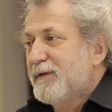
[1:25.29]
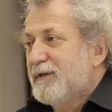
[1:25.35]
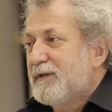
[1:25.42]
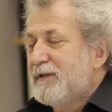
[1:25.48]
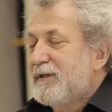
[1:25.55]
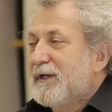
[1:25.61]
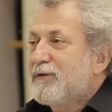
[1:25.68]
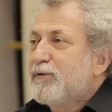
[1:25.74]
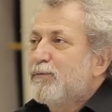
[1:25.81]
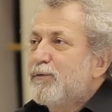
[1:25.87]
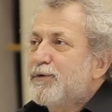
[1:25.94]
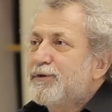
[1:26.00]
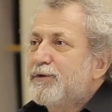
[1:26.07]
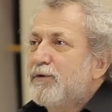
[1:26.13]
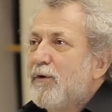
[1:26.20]
И я
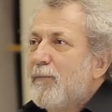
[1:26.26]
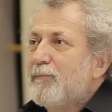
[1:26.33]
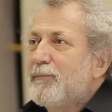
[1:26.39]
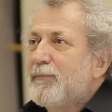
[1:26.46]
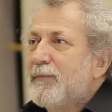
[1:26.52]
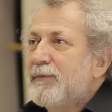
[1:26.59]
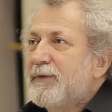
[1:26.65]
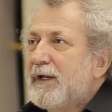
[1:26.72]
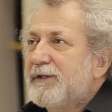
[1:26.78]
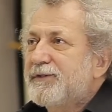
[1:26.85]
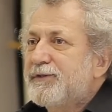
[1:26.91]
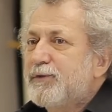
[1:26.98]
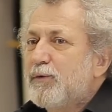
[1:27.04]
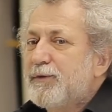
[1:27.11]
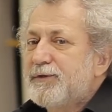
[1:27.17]
думаю, что
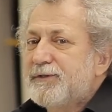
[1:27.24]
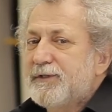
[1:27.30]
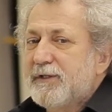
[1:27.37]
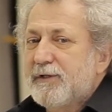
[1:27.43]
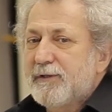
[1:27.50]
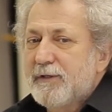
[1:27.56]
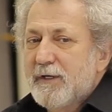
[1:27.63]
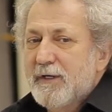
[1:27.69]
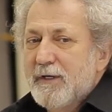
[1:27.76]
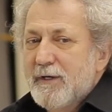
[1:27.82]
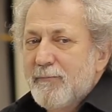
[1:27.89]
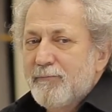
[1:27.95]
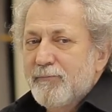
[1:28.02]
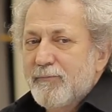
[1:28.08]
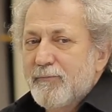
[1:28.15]
Толстой сделал
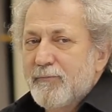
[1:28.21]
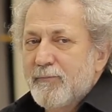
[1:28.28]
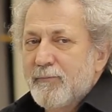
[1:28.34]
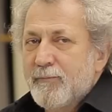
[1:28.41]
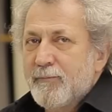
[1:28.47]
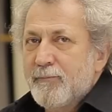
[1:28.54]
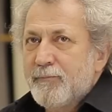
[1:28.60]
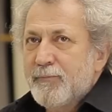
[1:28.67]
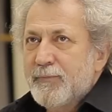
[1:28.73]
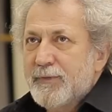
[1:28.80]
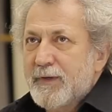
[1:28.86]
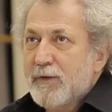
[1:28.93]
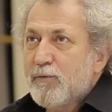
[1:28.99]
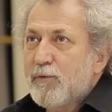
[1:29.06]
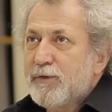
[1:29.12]

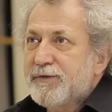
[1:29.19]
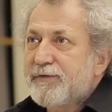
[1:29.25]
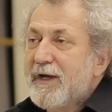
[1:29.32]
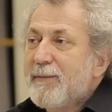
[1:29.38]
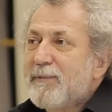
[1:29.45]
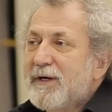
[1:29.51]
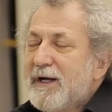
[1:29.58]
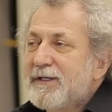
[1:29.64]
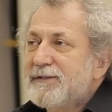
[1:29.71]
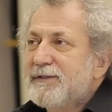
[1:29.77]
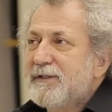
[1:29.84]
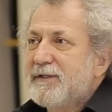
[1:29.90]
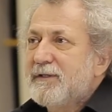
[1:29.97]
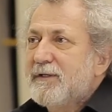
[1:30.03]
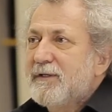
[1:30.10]
такой
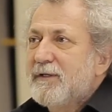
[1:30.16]
своеобразный